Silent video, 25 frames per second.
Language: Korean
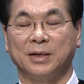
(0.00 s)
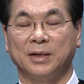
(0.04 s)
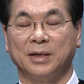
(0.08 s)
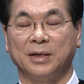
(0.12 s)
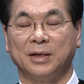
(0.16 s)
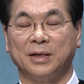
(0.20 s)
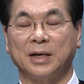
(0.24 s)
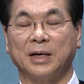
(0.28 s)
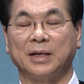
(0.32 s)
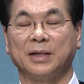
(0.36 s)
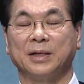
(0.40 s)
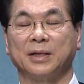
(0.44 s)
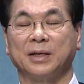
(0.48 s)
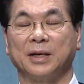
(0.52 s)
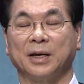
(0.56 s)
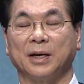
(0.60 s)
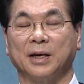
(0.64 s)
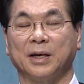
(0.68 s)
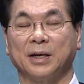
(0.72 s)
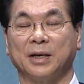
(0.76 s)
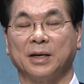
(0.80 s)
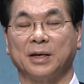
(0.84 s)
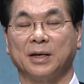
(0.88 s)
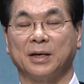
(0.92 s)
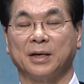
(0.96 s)
이러한
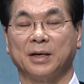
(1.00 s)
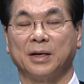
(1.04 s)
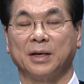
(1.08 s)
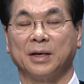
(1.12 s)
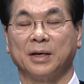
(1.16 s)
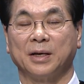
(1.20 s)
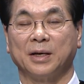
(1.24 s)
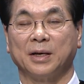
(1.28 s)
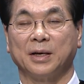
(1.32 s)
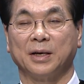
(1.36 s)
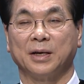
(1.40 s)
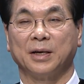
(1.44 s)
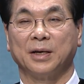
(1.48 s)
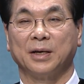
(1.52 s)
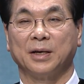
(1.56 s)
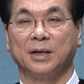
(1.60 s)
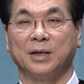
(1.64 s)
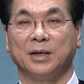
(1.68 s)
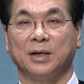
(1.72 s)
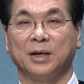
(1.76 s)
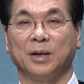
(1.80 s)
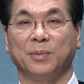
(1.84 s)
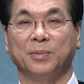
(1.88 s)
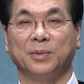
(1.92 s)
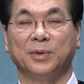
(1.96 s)
때
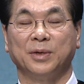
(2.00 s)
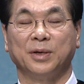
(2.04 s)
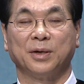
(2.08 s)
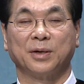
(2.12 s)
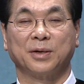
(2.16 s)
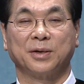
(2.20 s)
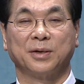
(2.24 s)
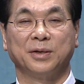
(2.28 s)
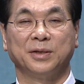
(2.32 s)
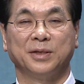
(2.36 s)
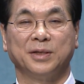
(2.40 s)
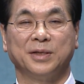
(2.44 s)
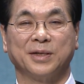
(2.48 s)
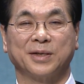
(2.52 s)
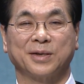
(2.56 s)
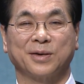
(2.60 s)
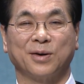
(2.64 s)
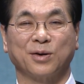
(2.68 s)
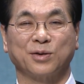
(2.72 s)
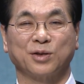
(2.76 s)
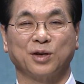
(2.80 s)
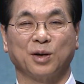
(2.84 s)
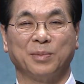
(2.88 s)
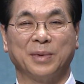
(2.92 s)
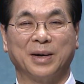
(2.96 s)
염려, 근심,
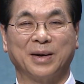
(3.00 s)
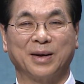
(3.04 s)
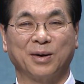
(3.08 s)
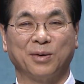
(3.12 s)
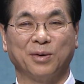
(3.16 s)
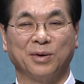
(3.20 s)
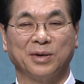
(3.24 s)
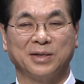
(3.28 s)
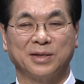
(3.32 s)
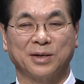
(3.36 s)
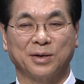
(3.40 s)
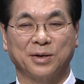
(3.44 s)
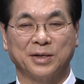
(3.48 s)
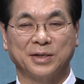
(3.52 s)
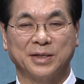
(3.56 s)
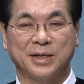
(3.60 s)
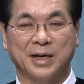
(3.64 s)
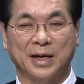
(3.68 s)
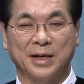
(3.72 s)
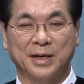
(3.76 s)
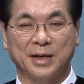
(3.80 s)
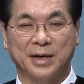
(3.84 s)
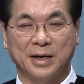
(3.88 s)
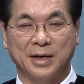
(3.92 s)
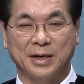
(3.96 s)
걱정만 하고 있을 것이
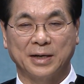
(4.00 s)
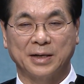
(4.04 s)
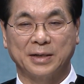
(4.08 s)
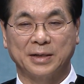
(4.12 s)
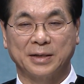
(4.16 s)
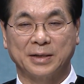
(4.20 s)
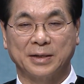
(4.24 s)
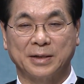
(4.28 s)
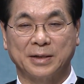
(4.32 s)
아니라